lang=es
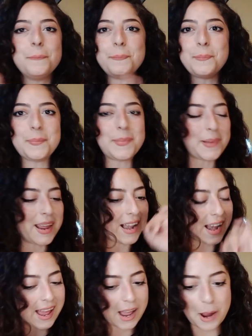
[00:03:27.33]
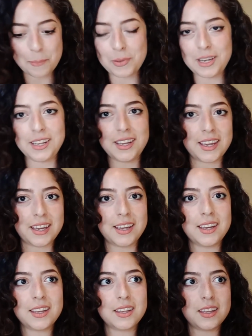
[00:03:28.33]
Me la
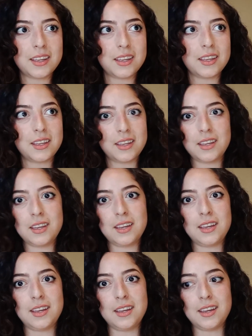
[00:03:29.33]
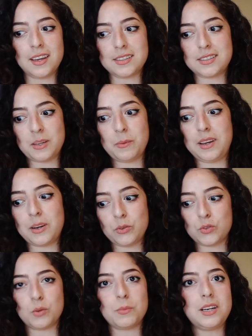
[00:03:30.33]
apliqué y hasta me
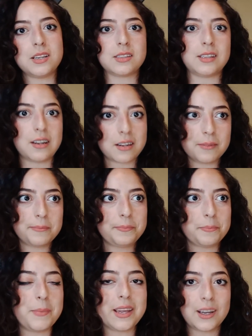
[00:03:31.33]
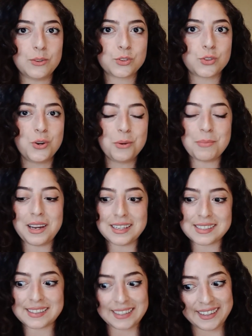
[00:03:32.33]
causó malestar me causó un
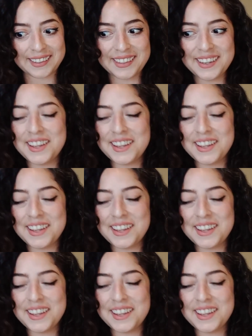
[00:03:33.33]
malestar.